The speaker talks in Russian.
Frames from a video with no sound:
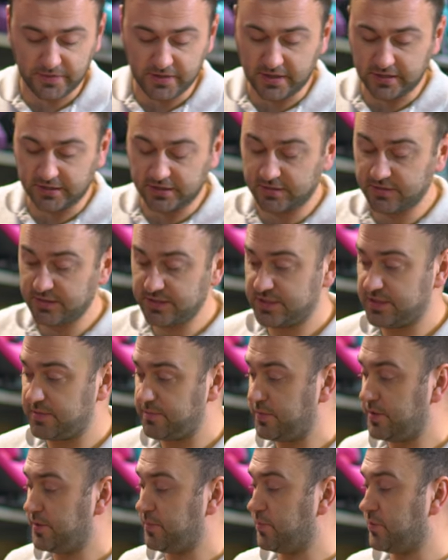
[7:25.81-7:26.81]
Так, давайте
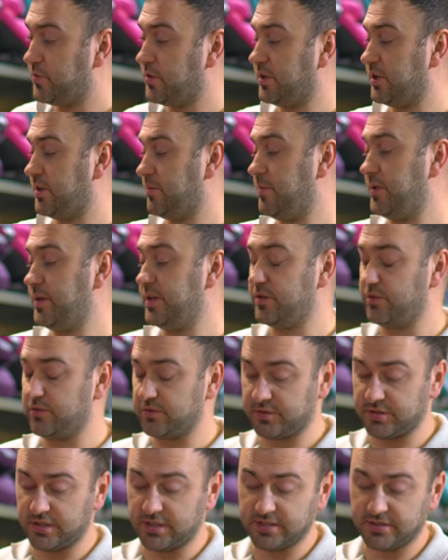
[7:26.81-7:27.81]
теперь по
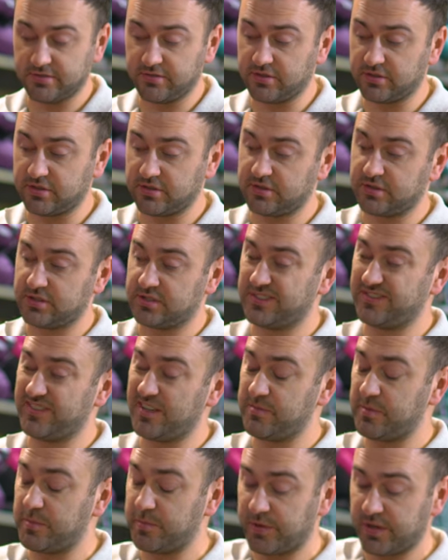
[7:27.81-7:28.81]
креплению сразу с
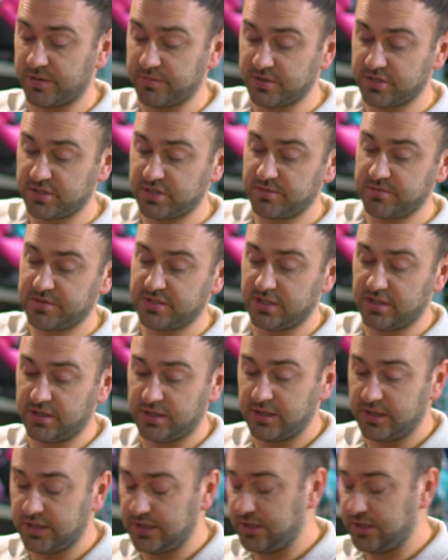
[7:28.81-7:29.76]
вами пробежимся.